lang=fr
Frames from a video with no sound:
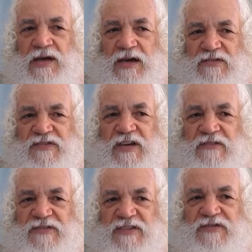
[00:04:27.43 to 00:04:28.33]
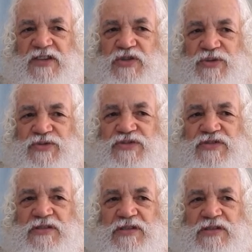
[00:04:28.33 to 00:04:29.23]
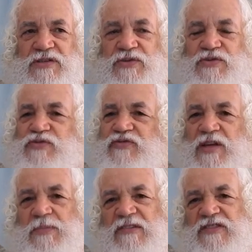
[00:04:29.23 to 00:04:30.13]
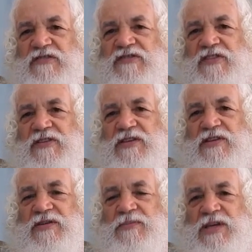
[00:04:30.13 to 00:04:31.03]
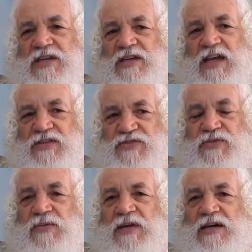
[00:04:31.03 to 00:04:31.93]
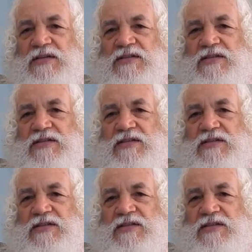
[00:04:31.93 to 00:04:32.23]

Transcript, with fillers: arriver à vivre des choses que tu voulais pas vivre, mais elles seront là.